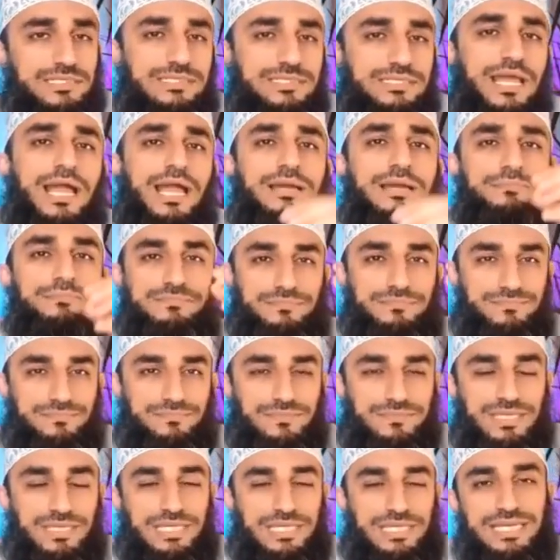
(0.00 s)
نعم
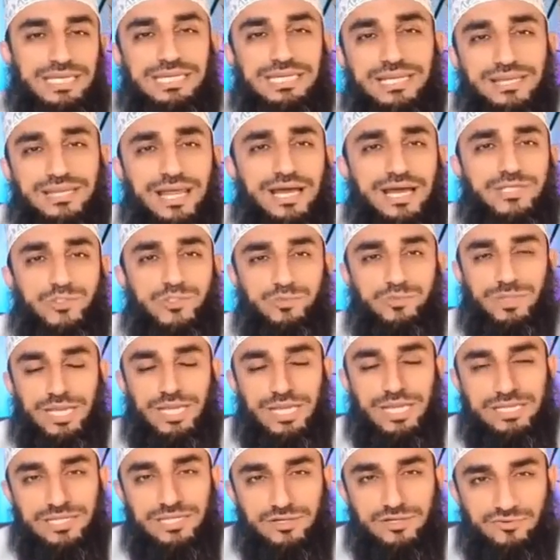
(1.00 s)
ان الله
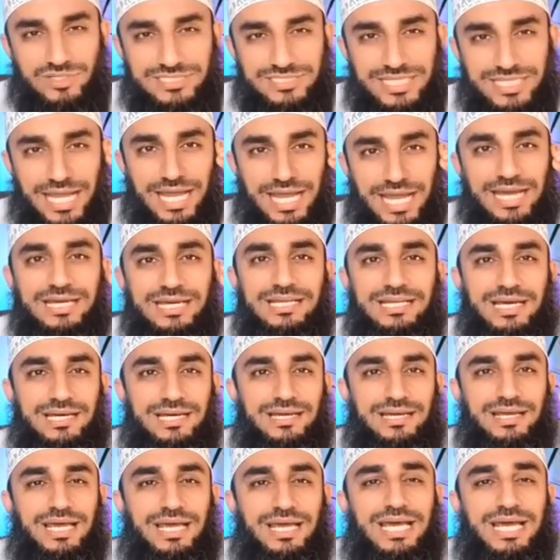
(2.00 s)
سبحانه وتعالى
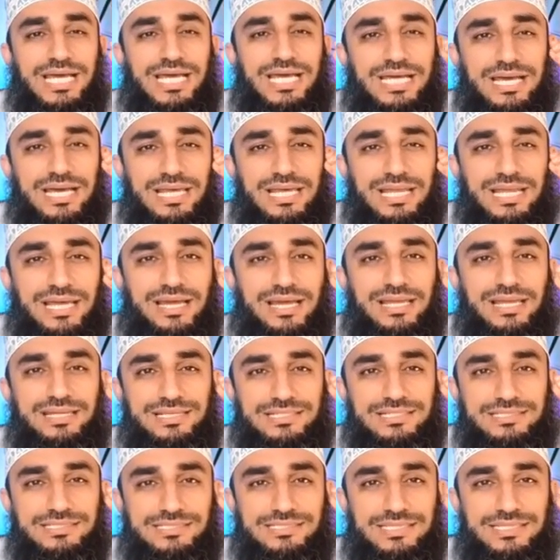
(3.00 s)
خلق
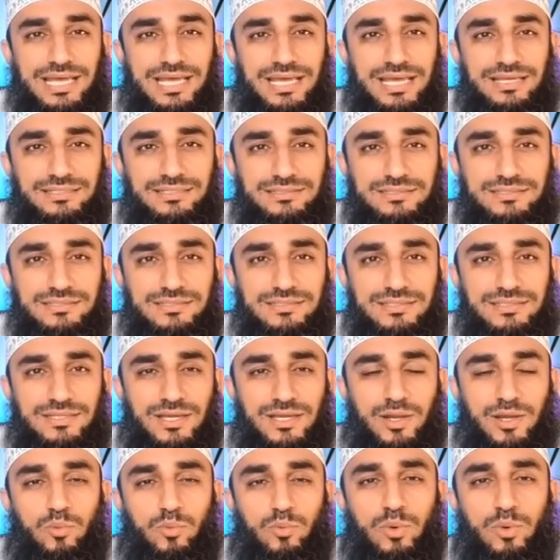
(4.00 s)
الانسان
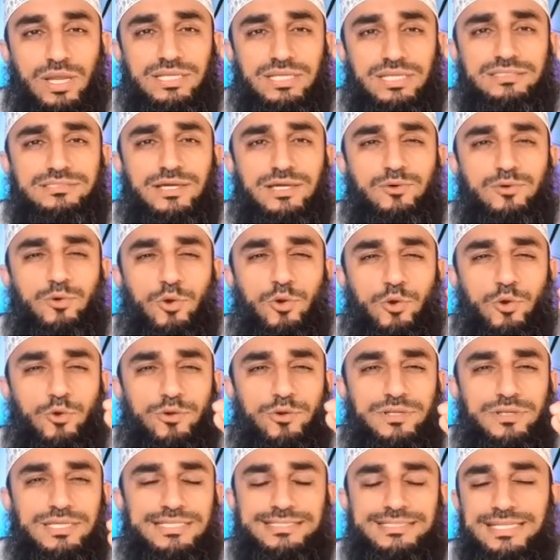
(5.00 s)
وعنده
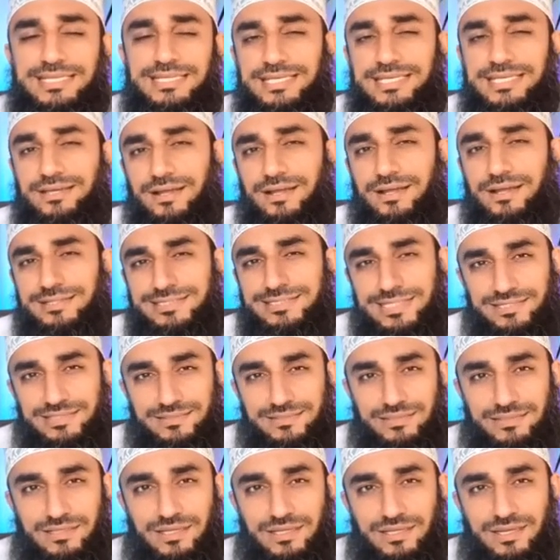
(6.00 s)
حريه الاراده
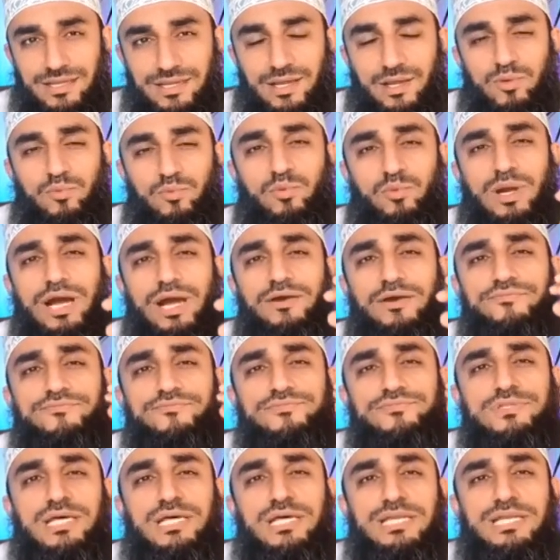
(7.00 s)

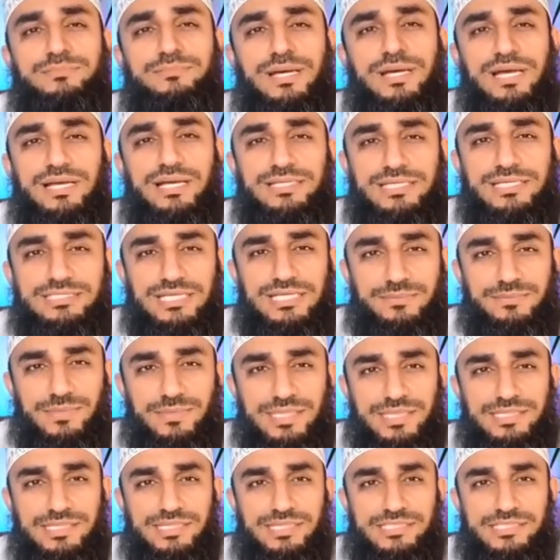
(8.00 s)
وافضل ما
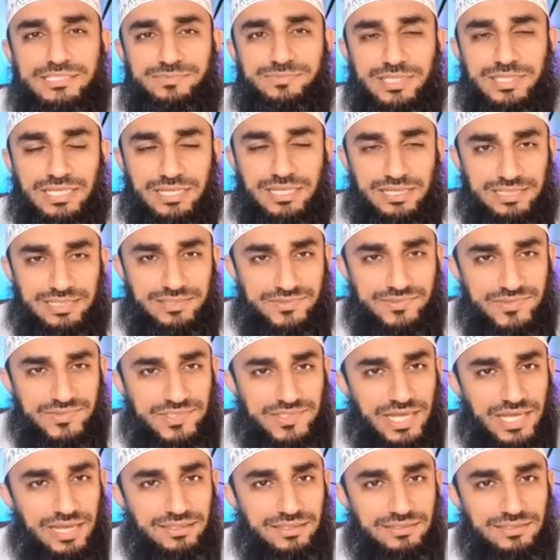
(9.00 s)
يتميز به
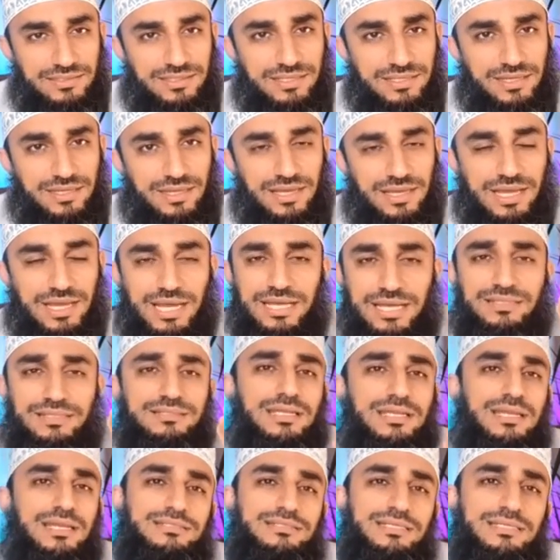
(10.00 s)
الانسان
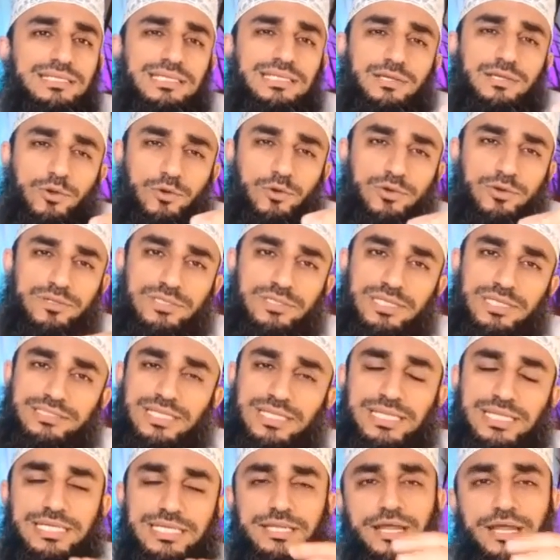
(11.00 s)
ان لديه حريه
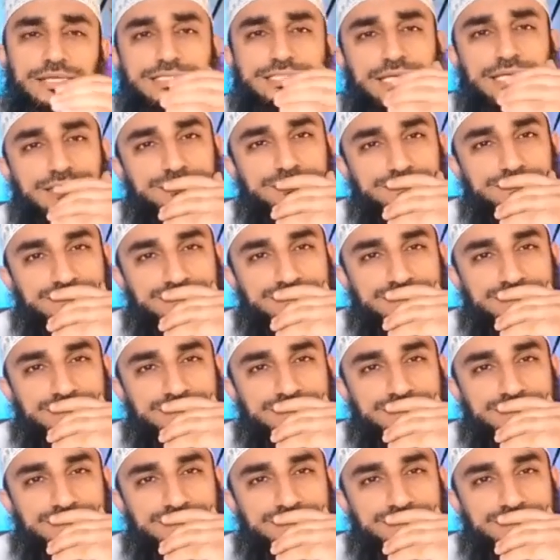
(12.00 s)
الاراده